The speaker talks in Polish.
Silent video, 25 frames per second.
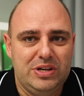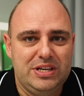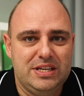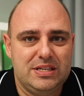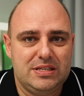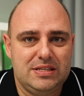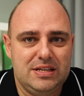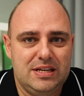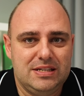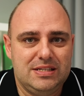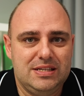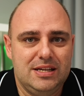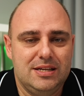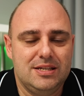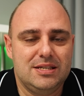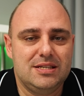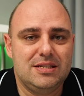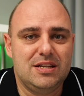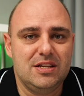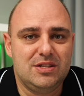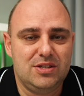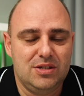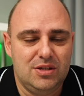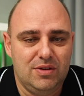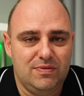jest nas
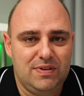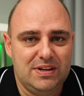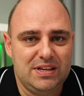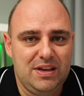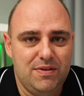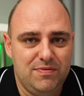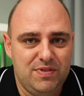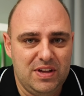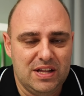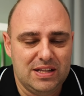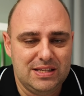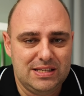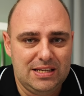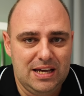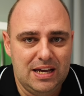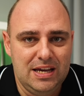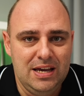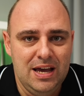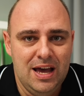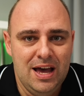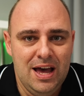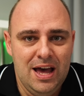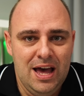zdecydowanie więcej